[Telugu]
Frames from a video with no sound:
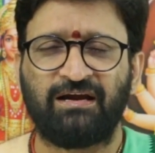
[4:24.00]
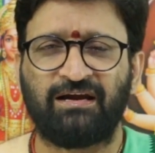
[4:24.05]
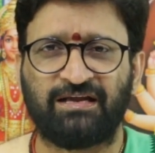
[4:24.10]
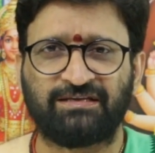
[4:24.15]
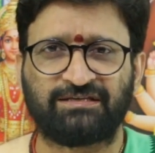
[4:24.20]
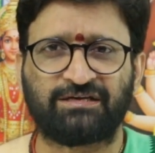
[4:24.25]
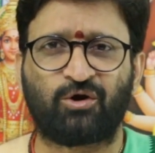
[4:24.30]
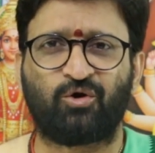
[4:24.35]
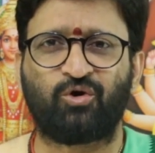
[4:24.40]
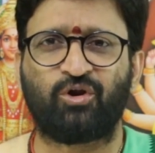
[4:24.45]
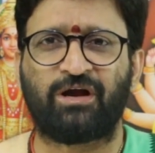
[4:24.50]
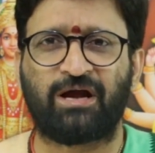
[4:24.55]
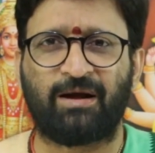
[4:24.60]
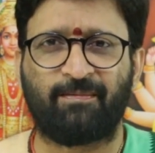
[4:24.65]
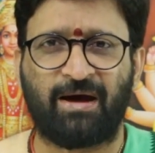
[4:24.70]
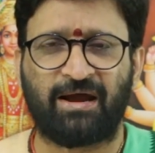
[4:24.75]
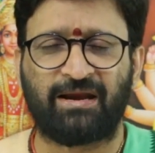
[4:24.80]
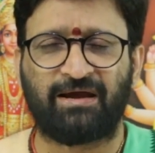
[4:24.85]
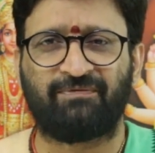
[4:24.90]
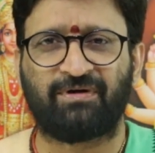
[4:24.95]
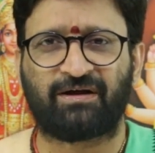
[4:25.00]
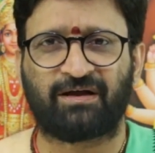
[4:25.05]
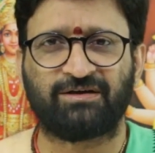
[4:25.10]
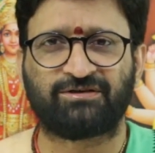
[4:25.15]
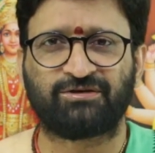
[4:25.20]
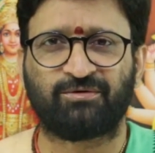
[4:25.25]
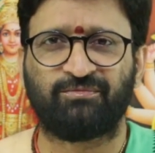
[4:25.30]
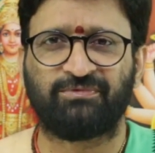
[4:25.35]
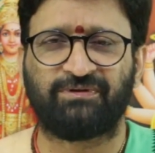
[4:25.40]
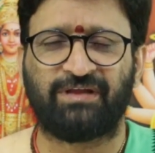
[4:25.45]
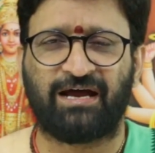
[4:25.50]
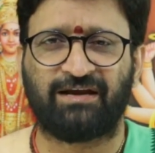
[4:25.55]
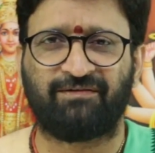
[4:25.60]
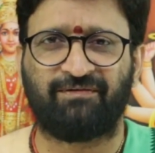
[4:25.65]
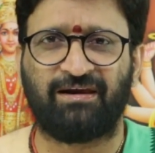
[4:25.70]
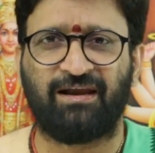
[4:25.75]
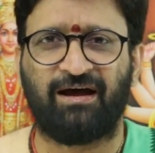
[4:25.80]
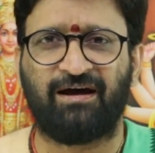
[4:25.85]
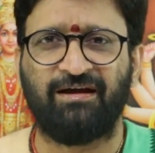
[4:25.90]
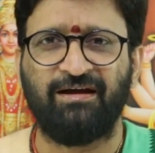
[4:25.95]
లంచగొండలుగా మారే అవకాశం
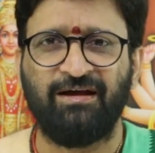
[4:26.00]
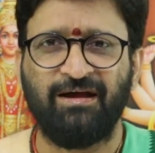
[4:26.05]
దానివల్ల